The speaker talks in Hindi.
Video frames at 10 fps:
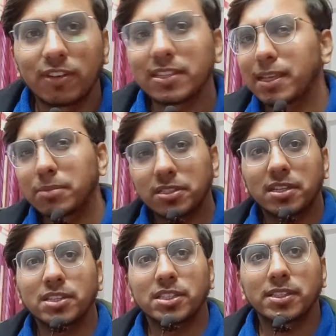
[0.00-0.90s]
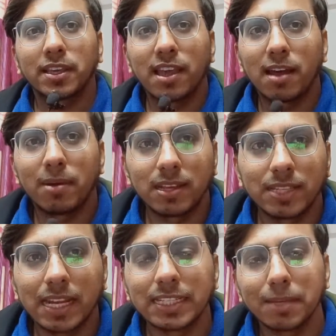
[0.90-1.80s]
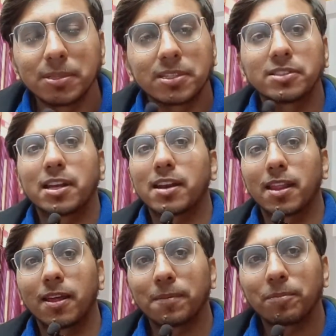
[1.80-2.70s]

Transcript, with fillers: फर्स्ट सेमेस्टर अच्छे से गया हमारा सेकेंड सेमेस्टर चल रहा था